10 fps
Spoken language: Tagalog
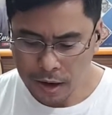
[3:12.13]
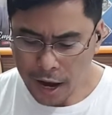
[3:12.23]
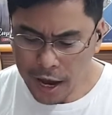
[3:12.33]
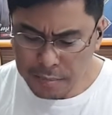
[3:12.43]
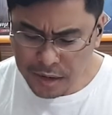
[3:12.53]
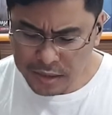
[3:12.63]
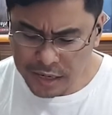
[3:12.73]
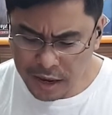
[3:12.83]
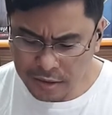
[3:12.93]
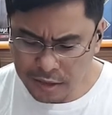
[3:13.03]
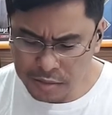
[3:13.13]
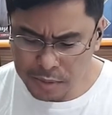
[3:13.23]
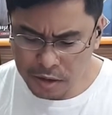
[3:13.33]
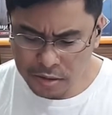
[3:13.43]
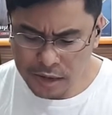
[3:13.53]
I am not saying this
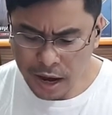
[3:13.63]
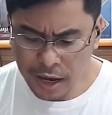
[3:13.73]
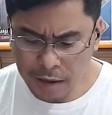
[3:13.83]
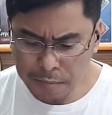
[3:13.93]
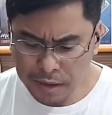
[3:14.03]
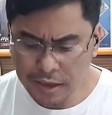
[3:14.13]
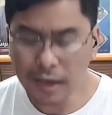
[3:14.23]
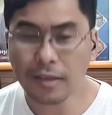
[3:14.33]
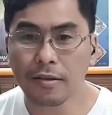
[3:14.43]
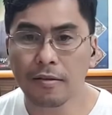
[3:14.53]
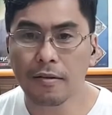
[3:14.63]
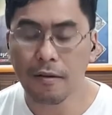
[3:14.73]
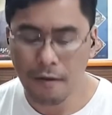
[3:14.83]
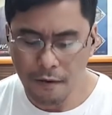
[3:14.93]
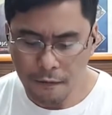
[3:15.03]
because I am in need,
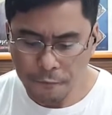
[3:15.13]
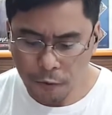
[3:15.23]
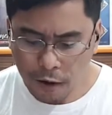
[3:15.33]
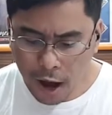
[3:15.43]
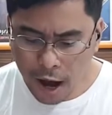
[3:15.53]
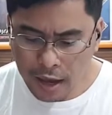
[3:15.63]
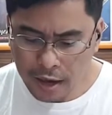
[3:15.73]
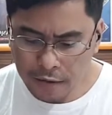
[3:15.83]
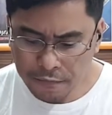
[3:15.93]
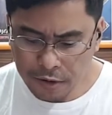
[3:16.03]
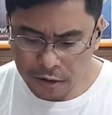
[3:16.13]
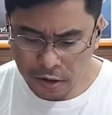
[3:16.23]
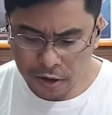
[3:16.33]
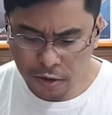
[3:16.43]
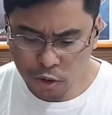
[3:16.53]
for I have
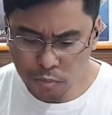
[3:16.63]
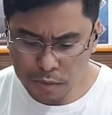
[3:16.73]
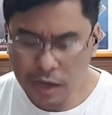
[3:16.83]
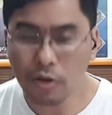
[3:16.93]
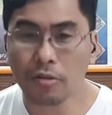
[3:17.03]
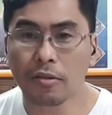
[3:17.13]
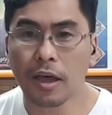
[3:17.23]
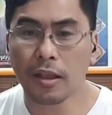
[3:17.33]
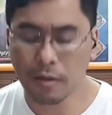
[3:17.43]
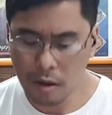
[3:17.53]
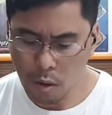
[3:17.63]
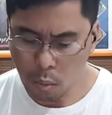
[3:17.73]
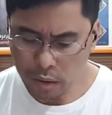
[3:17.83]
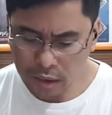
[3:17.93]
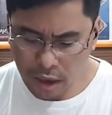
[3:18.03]
learned to be content
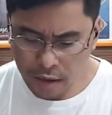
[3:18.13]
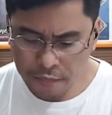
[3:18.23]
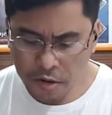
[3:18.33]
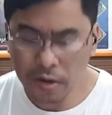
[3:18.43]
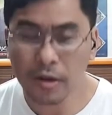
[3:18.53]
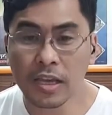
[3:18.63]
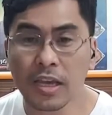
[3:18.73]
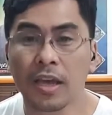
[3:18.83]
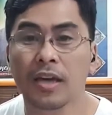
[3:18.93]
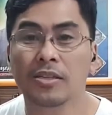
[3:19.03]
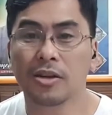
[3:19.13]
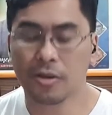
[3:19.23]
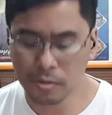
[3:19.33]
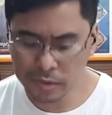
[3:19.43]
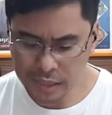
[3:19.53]
whatever the
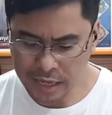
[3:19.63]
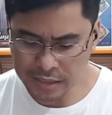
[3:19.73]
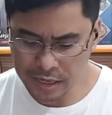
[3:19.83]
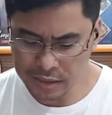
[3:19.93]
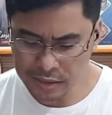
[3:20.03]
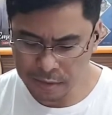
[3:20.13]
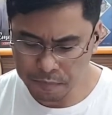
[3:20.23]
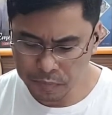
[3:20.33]
circumstances.